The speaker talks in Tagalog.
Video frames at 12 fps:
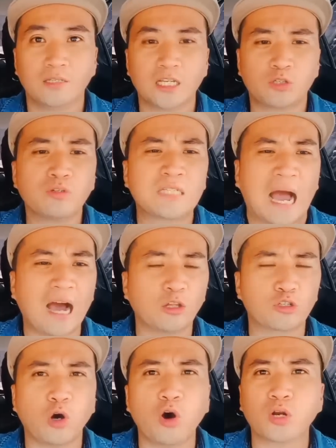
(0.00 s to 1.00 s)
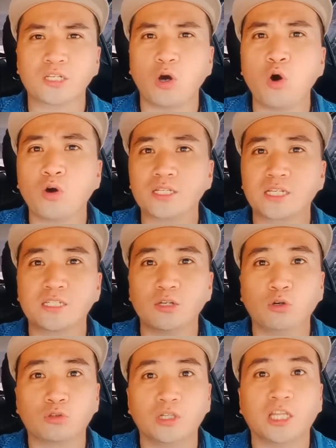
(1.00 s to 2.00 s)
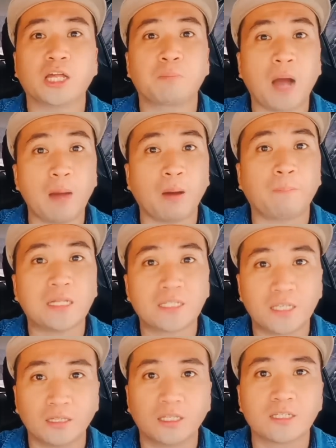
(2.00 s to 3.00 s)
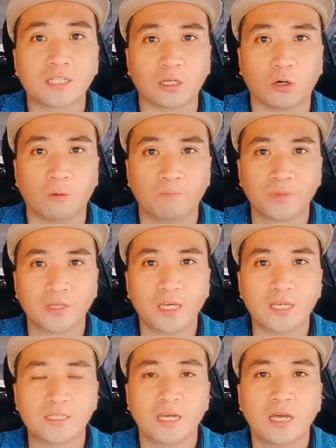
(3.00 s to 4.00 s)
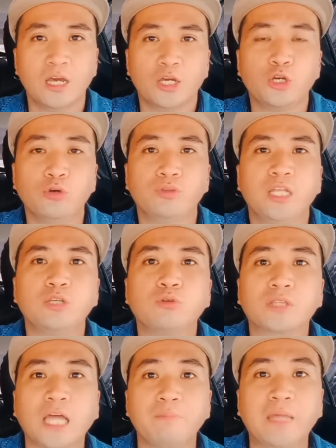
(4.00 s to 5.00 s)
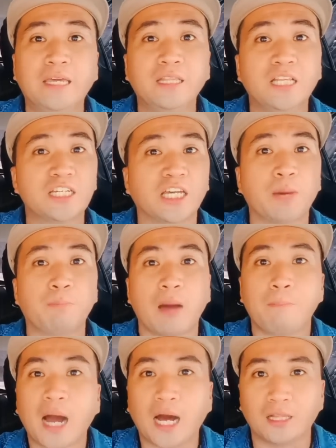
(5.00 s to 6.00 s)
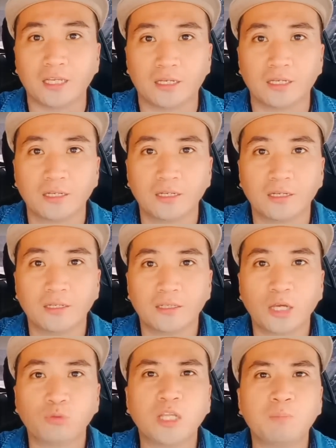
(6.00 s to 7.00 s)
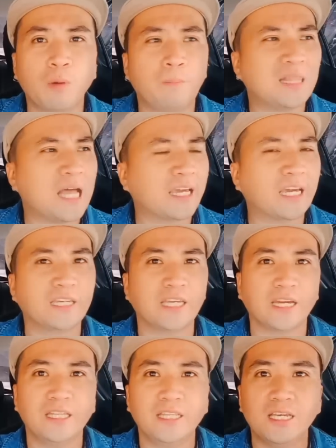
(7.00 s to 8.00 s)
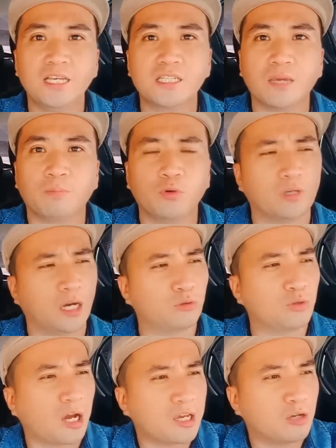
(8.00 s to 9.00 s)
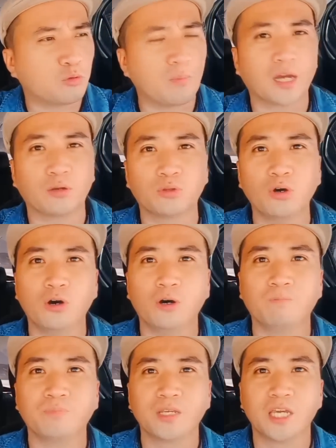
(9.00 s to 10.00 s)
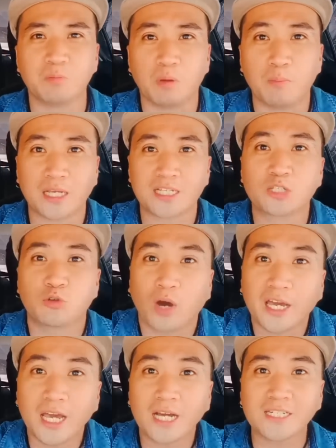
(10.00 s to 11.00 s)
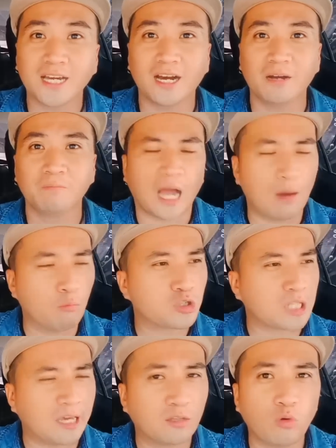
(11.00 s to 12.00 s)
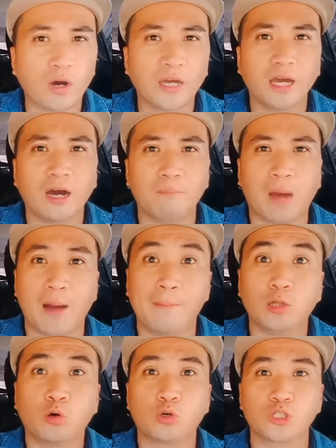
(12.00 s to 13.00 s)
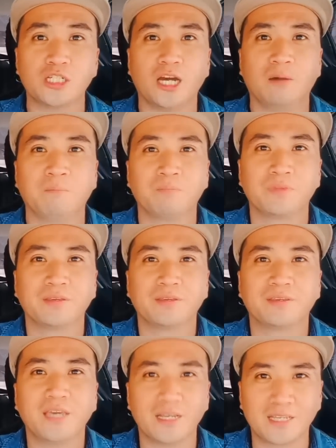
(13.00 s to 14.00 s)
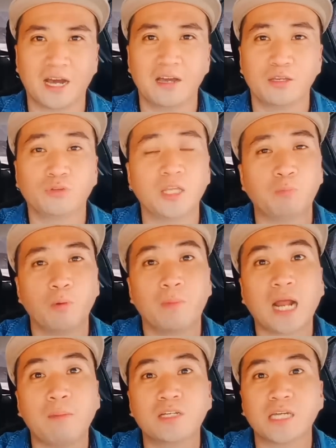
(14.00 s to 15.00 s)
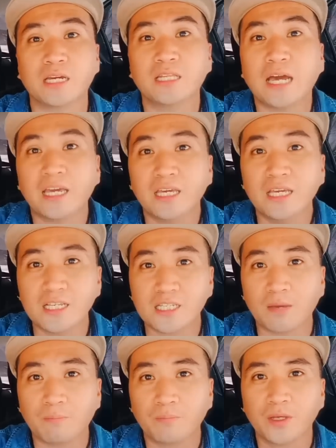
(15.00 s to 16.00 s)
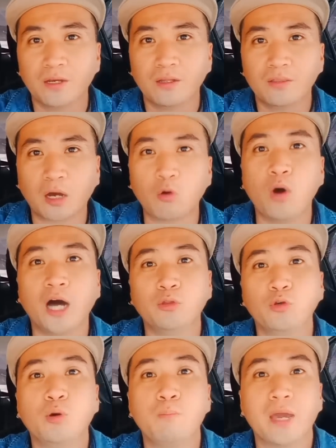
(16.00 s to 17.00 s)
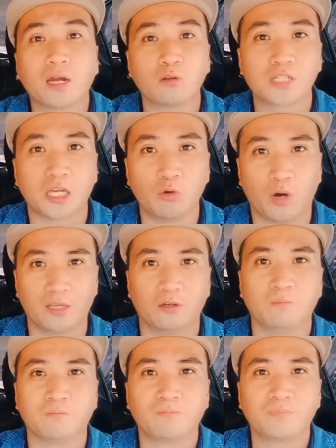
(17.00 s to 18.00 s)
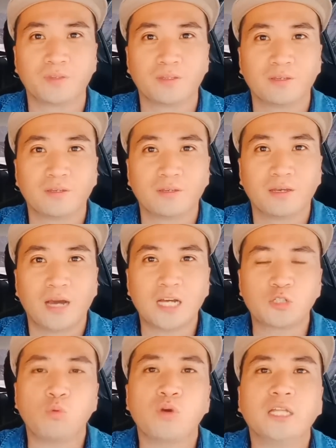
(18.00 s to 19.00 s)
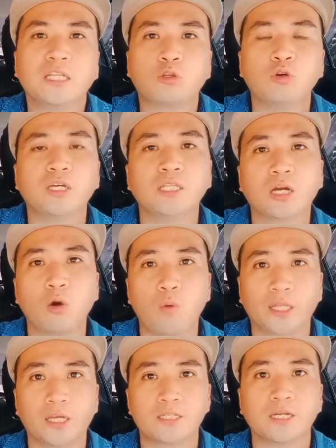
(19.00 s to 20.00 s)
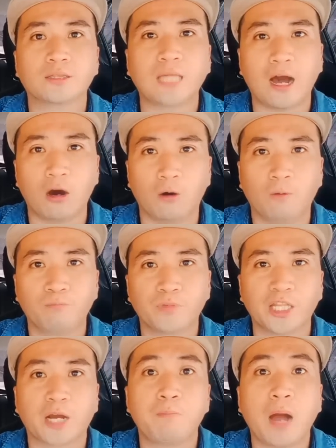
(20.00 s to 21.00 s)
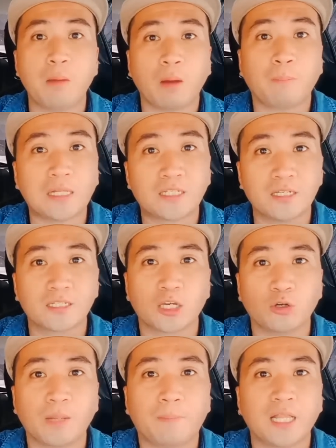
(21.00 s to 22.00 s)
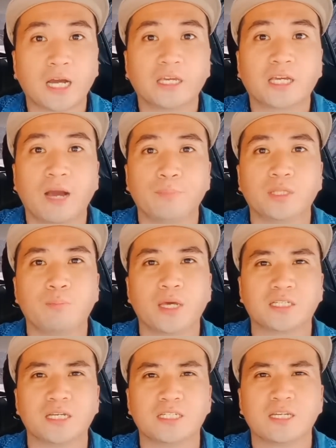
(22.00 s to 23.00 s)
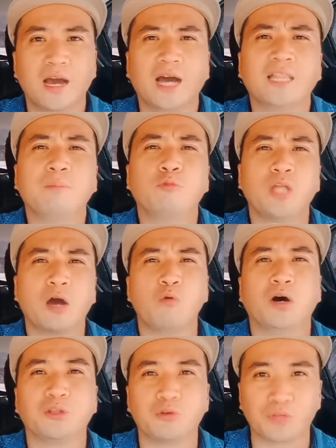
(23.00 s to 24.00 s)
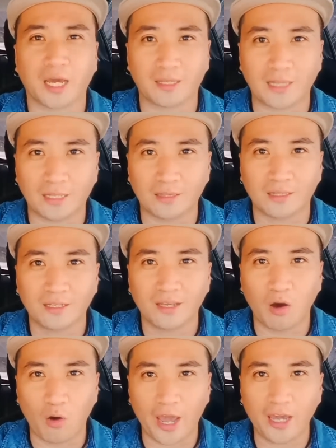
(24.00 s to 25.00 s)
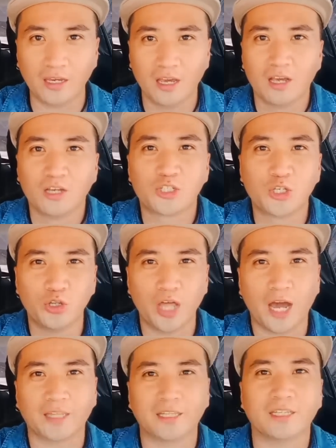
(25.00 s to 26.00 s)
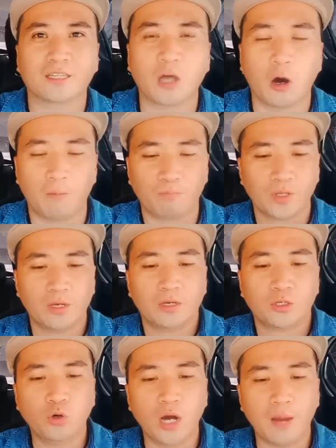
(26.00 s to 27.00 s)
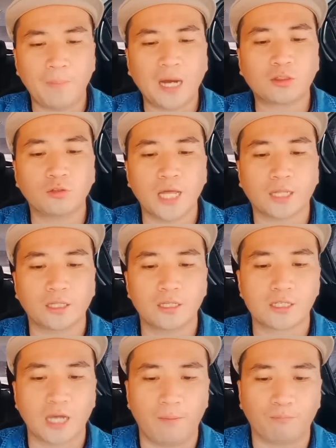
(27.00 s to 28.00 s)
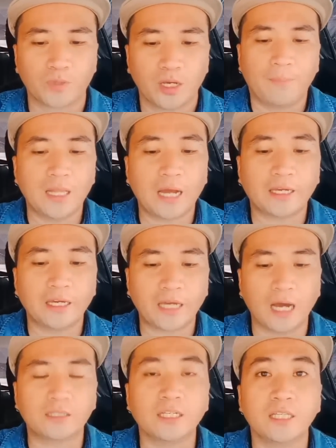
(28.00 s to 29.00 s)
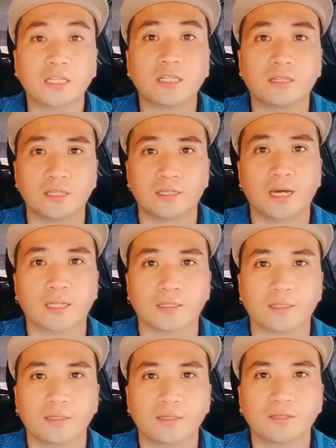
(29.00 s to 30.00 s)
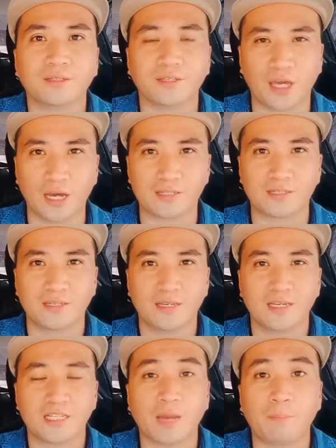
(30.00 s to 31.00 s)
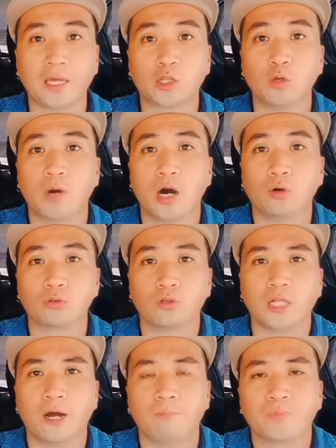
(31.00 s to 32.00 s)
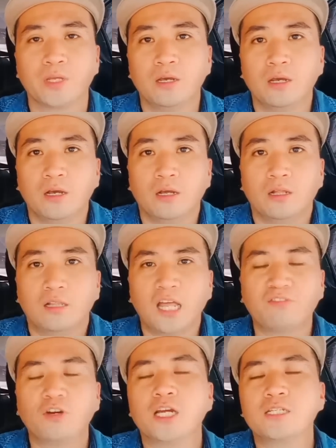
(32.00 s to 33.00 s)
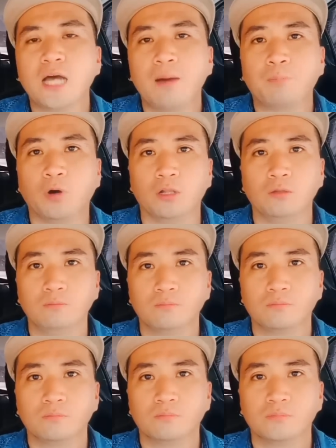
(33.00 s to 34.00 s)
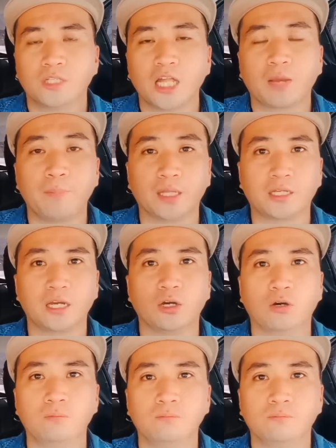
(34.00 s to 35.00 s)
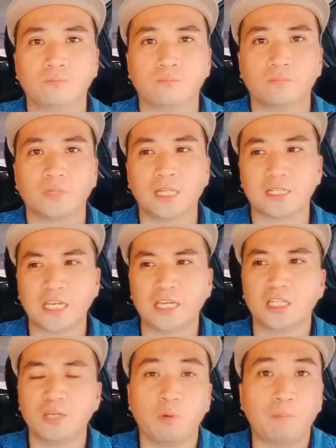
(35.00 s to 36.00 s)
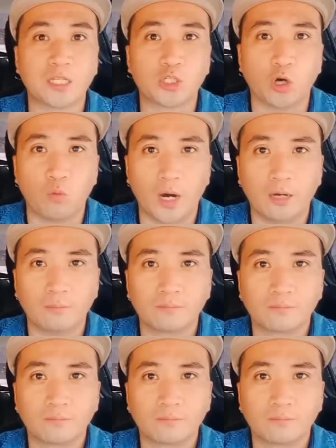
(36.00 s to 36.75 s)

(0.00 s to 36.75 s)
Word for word: yes kung sa halos oras-oras kasi utol na nagpapapansin din sa'yo is yun din yung time na hindi siya napapakali. Na yung tipong palagi kanyang iniisip, uy, ano na kaya yung meron doon? ime message ko kaya siya? Kamustahin ko kaya? Baka malungkot siya. Yes ha, ah, yung tipong marami siyang inaiisip na kung ano yung meron sa'yo ngayon. Ah, kung ganito yung ginagawa ng isang tao na nagpapapansin sa'yo na palagi kang min-message, alam mo na kung ano yung dahilan. Okay? So yun na, and then ito. Yung nga pangatlo natin, isang palagi kang tinititigan. Yes. Isa pa ito mga utula. Like for example, nung nag-met kayo, na let's say hindi mo pa jowa,